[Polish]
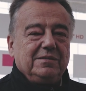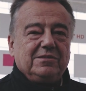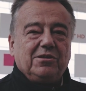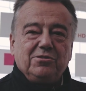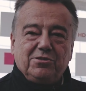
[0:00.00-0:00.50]

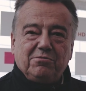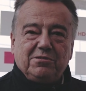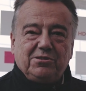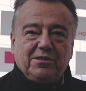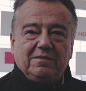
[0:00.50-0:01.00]

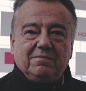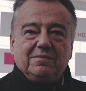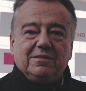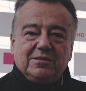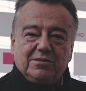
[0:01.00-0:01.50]
Skończyły się
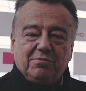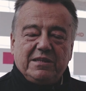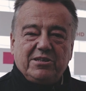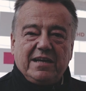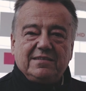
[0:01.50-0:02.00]

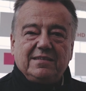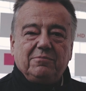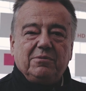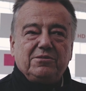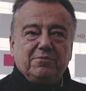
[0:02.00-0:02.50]
złe czasy
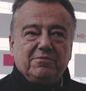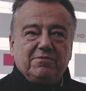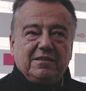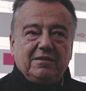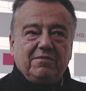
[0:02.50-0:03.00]
i będziemy
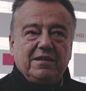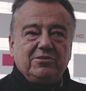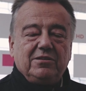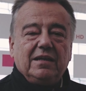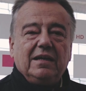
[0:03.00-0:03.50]
wygrywać
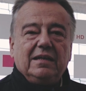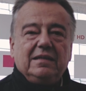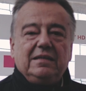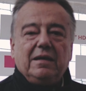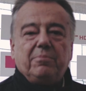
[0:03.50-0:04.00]
i,
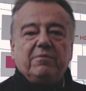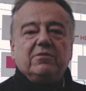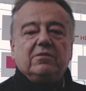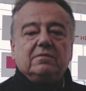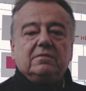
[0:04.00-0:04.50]
i na
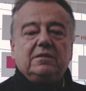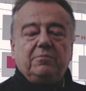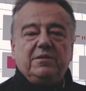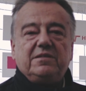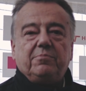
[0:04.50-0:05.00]
pewno
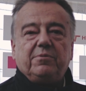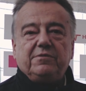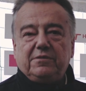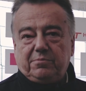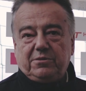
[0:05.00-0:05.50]
kibice
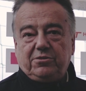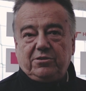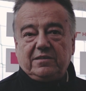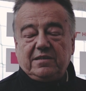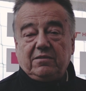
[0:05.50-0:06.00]
powinni być
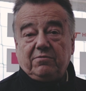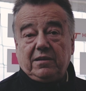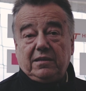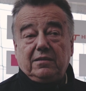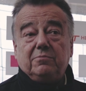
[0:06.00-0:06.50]
dzisiaj
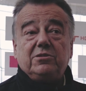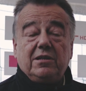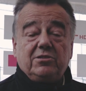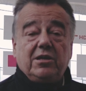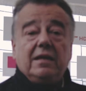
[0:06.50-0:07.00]
zadowoleni.
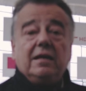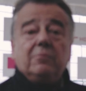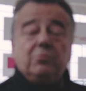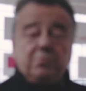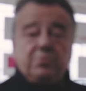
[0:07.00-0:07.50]
Myślę, że
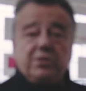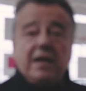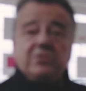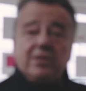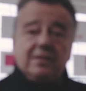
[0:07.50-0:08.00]
mój
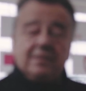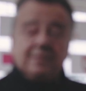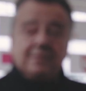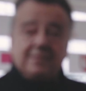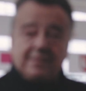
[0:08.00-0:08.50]
przyjaciel
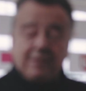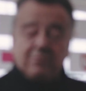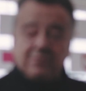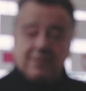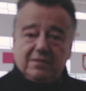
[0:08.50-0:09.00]
ze
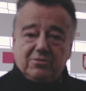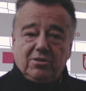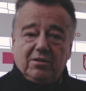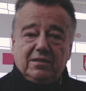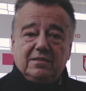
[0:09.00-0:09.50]
Stanów
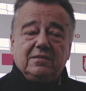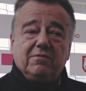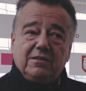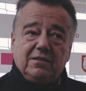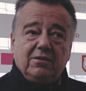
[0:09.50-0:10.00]
Zjednoczonych, z
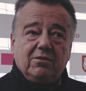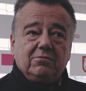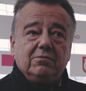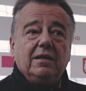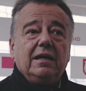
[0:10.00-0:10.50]
Nowego
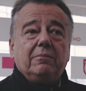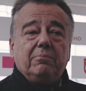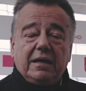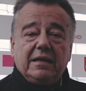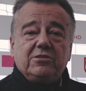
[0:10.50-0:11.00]
Jorku,
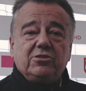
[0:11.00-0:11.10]
Marek